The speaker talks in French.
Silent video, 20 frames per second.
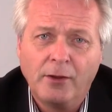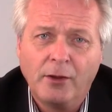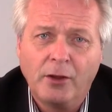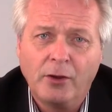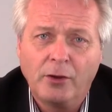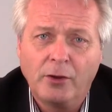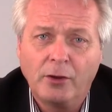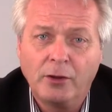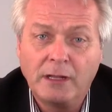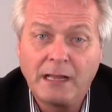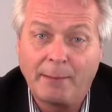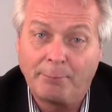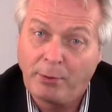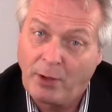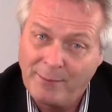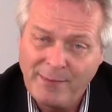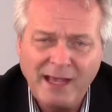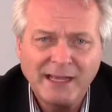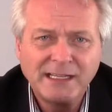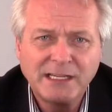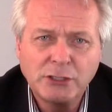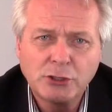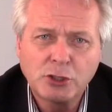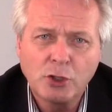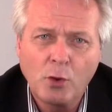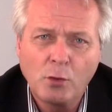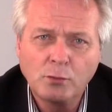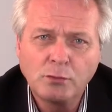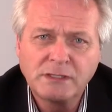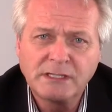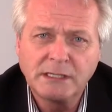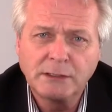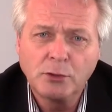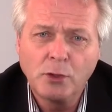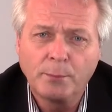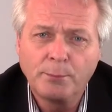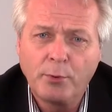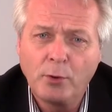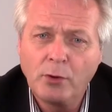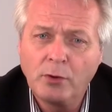euh, la première des choses, c'est
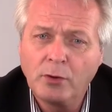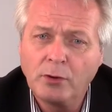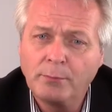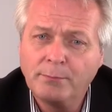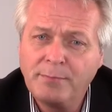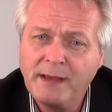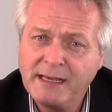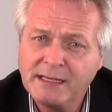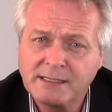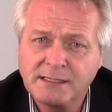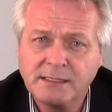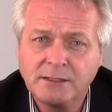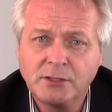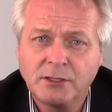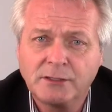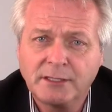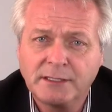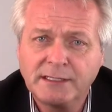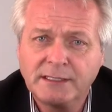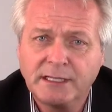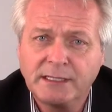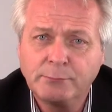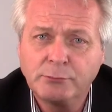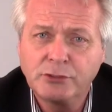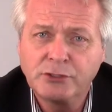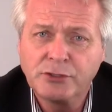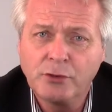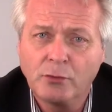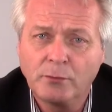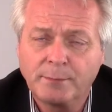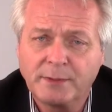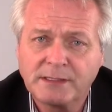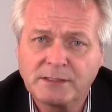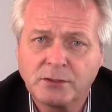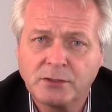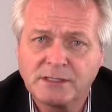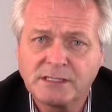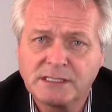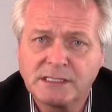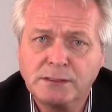de ne pas baisser notre rétribution, parce
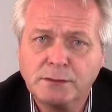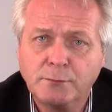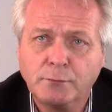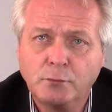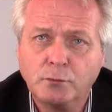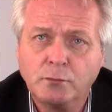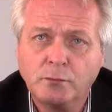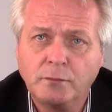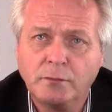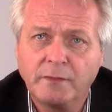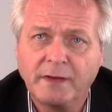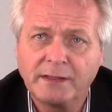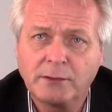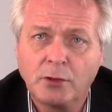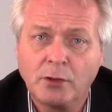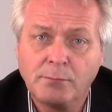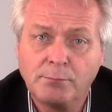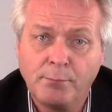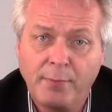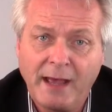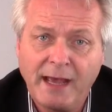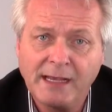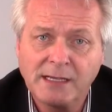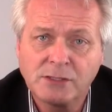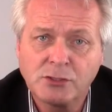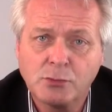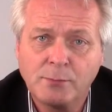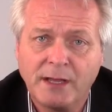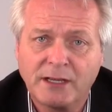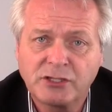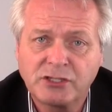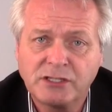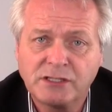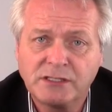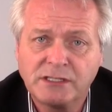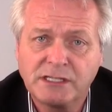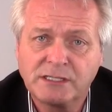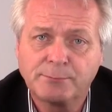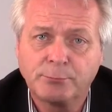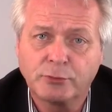que si vous faites une baisse du marché de
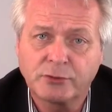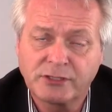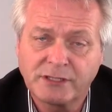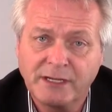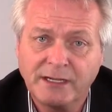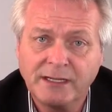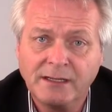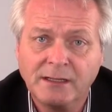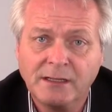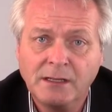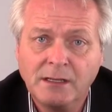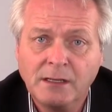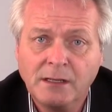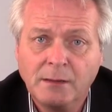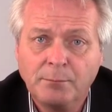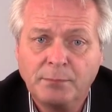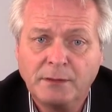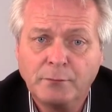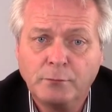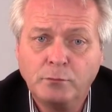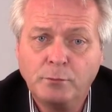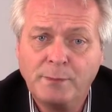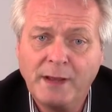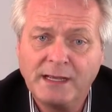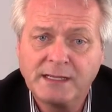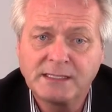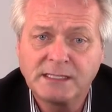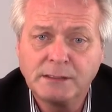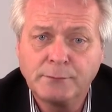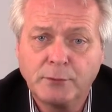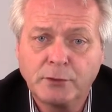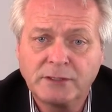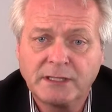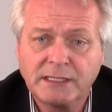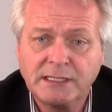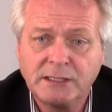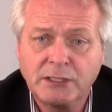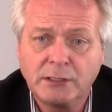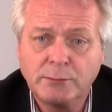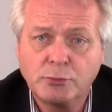10 puis vous baissez votre
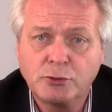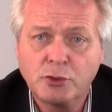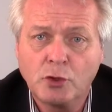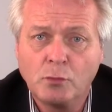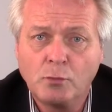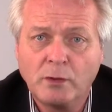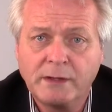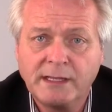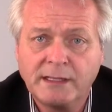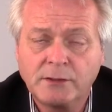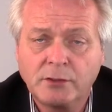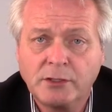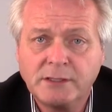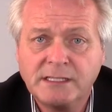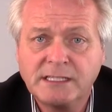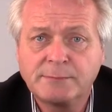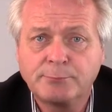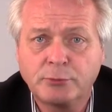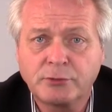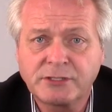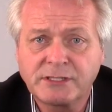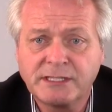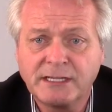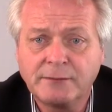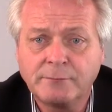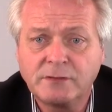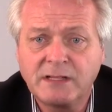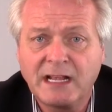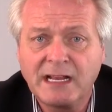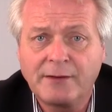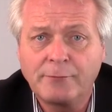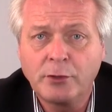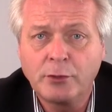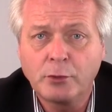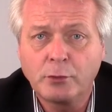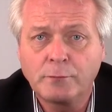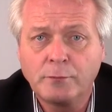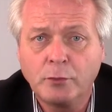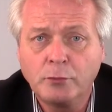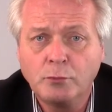rétribution moyenne de 10 vous allez avoir
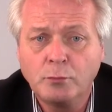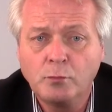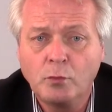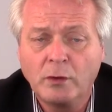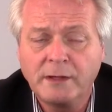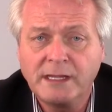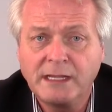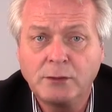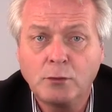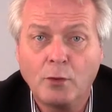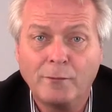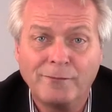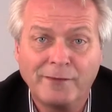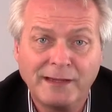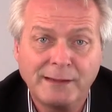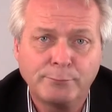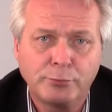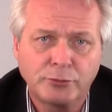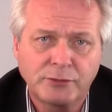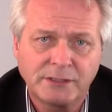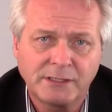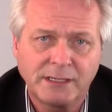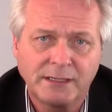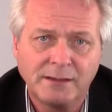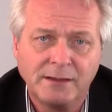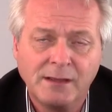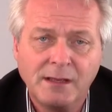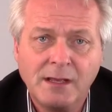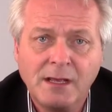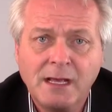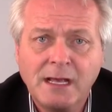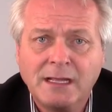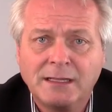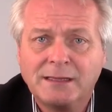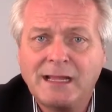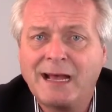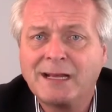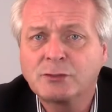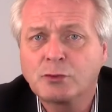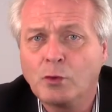un revenu moyen de 20
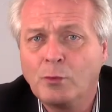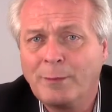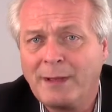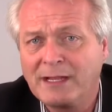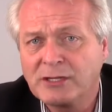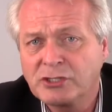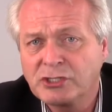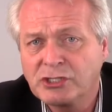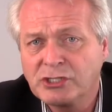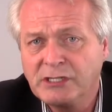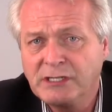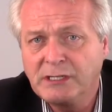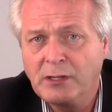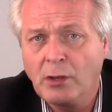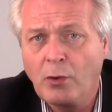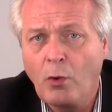Dans un marché